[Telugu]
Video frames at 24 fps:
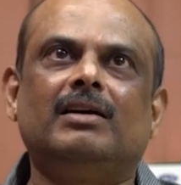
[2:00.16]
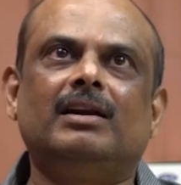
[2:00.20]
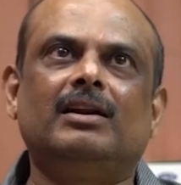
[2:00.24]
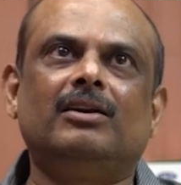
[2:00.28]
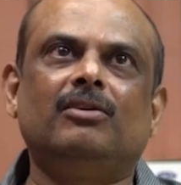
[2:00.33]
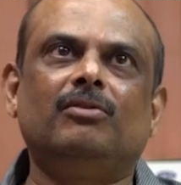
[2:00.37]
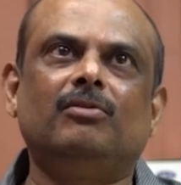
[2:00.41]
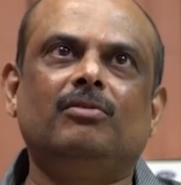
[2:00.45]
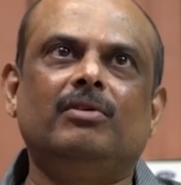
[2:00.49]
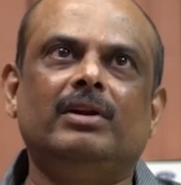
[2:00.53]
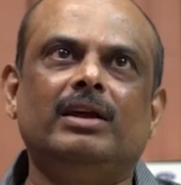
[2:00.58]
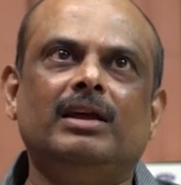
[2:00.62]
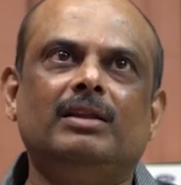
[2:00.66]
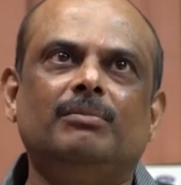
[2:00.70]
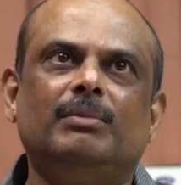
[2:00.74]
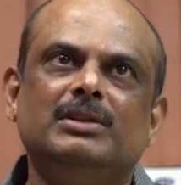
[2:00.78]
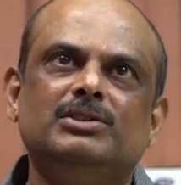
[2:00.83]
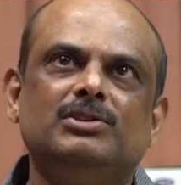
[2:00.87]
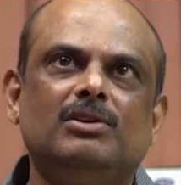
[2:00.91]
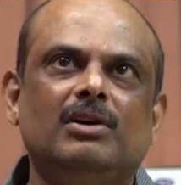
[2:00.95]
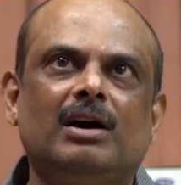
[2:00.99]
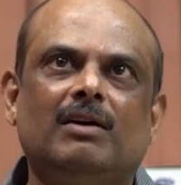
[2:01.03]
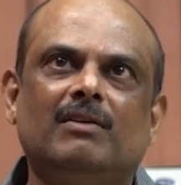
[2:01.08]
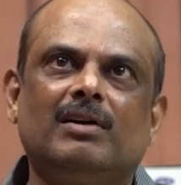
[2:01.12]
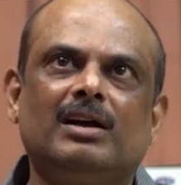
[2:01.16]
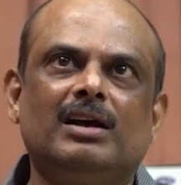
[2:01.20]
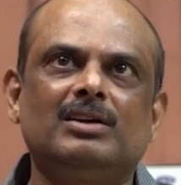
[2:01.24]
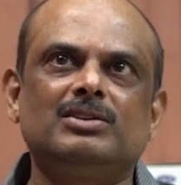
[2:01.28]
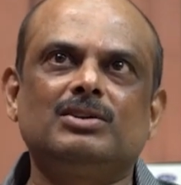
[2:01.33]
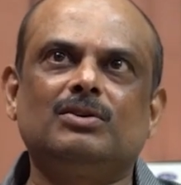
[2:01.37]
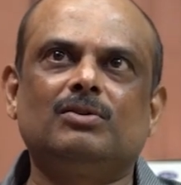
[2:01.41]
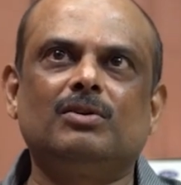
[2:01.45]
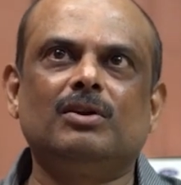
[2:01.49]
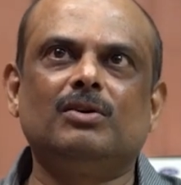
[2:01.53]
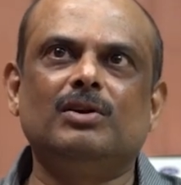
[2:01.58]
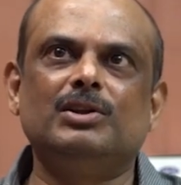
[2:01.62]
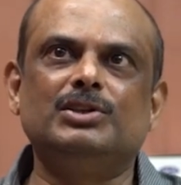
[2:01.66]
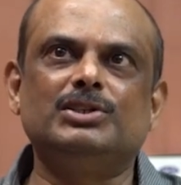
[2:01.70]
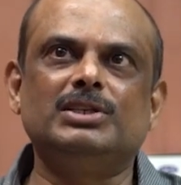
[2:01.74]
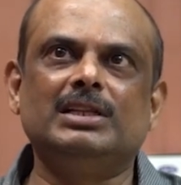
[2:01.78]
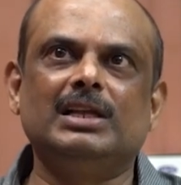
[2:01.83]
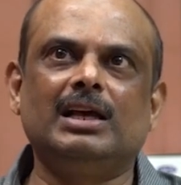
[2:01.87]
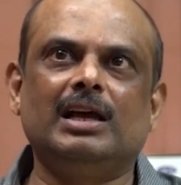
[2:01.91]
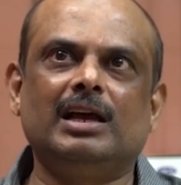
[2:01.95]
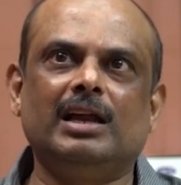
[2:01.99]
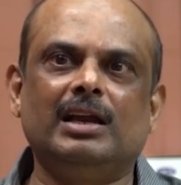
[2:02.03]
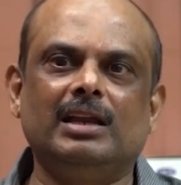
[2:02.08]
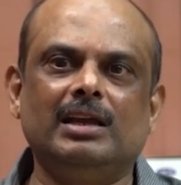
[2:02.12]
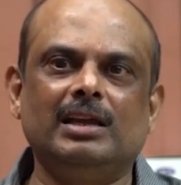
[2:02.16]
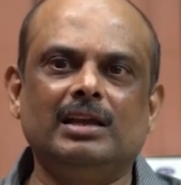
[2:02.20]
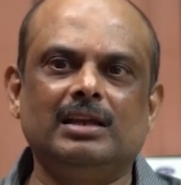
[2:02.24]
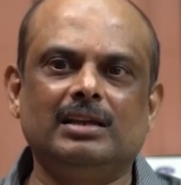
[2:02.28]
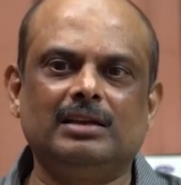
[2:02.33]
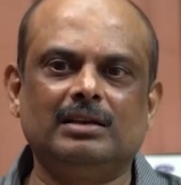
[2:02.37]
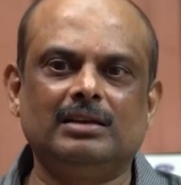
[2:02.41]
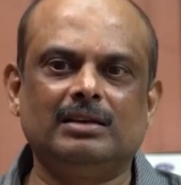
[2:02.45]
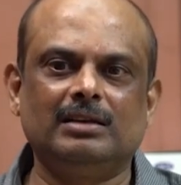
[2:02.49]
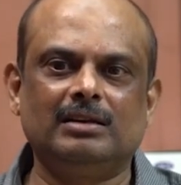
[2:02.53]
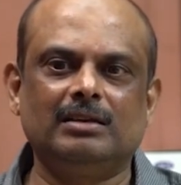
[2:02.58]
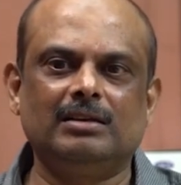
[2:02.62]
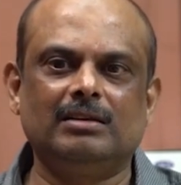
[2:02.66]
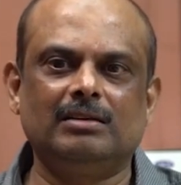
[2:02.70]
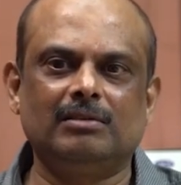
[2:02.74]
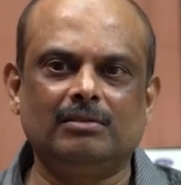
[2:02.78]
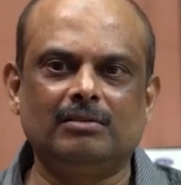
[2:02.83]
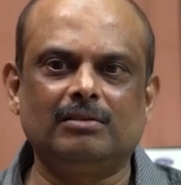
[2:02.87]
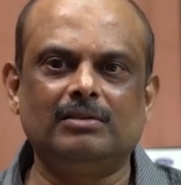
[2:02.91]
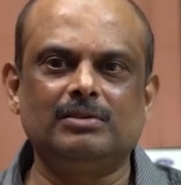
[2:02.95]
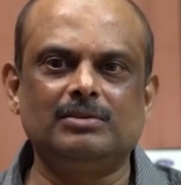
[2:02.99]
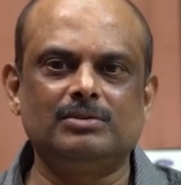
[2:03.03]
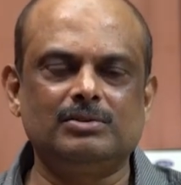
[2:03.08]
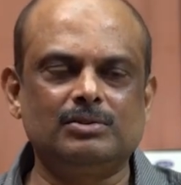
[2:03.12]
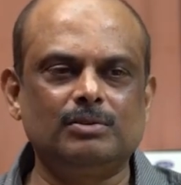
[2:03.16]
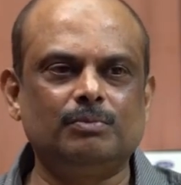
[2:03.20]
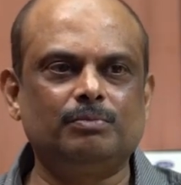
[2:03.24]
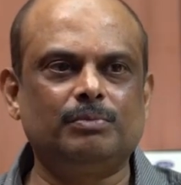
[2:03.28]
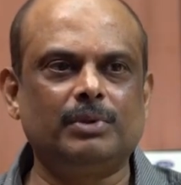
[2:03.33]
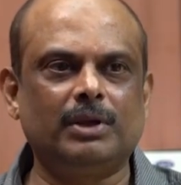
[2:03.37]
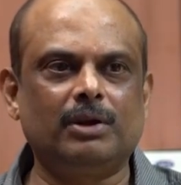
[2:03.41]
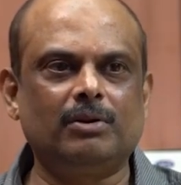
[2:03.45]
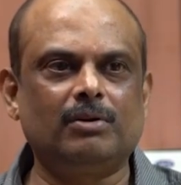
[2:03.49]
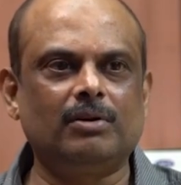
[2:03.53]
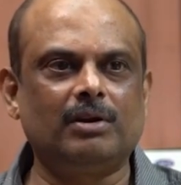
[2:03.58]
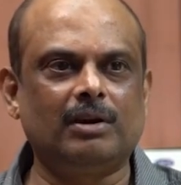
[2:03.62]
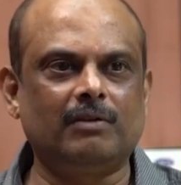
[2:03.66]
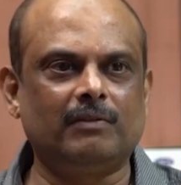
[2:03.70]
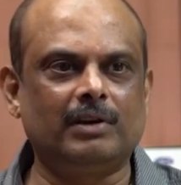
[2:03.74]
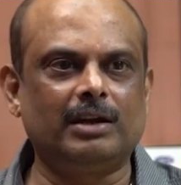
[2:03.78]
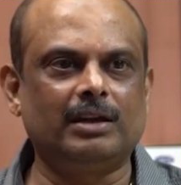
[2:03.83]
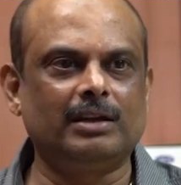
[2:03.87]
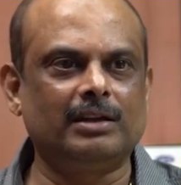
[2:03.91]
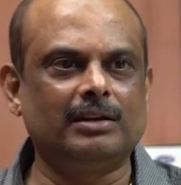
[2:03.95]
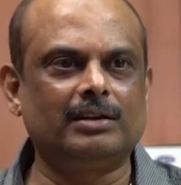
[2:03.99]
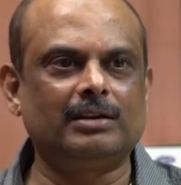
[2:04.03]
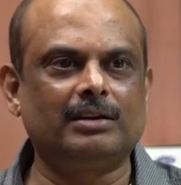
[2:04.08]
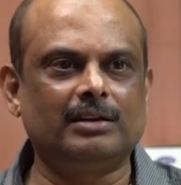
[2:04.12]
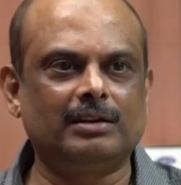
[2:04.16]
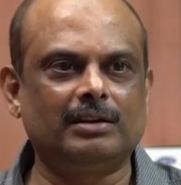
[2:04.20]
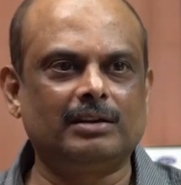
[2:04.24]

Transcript: అవ్వాలని ఉండేది మధ్యలో అవకాశం కూడా వచ్చింది కానీ కొంచెం పీరుకోవాలండి